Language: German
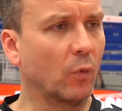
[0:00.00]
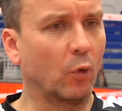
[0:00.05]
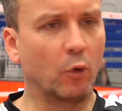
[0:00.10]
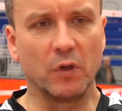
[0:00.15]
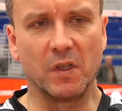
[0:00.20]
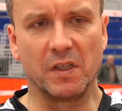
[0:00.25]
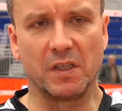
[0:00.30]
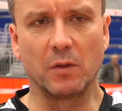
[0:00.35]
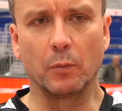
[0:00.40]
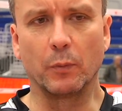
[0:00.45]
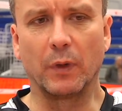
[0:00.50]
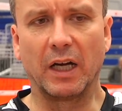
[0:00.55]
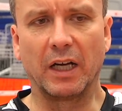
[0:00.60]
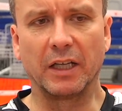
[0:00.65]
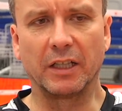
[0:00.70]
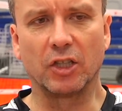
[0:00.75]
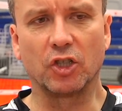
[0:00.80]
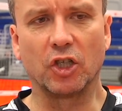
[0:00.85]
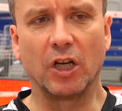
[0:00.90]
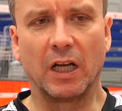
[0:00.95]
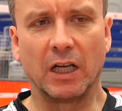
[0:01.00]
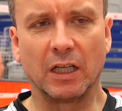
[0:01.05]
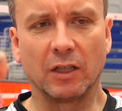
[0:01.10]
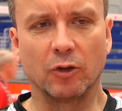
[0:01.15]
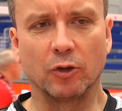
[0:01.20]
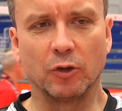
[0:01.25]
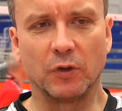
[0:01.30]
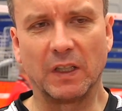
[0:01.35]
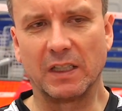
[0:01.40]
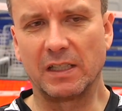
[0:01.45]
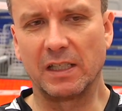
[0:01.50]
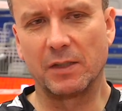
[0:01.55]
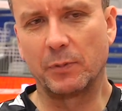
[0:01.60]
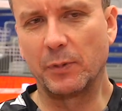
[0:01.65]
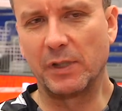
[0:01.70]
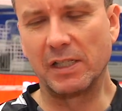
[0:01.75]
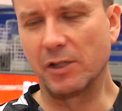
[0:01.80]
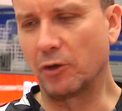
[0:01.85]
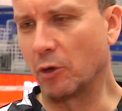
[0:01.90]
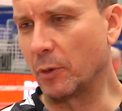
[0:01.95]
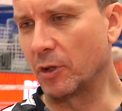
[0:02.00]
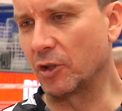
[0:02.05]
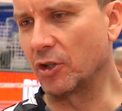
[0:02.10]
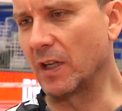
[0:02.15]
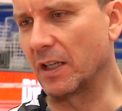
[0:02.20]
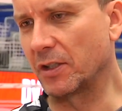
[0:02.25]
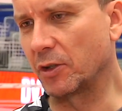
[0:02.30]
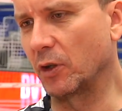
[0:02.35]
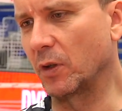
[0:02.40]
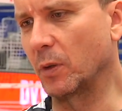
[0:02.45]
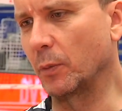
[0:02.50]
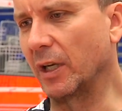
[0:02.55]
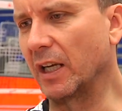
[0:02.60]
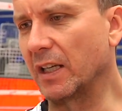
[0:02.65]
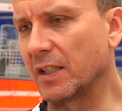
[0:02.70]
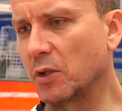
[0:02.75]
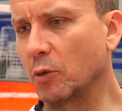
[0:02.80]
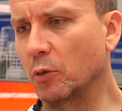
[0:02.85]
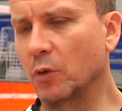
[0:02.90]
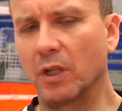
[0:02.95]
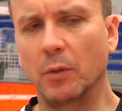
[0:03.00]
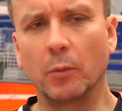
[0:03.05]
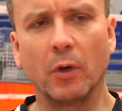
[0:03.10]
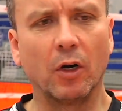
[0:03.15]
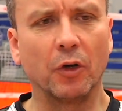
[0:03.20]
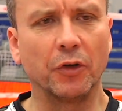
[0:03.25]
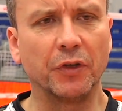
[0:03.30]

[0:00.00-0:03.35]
und da sind ein paar angeschlagen. Und das ist ein bisschen typisch nach solchen Belastungen immer.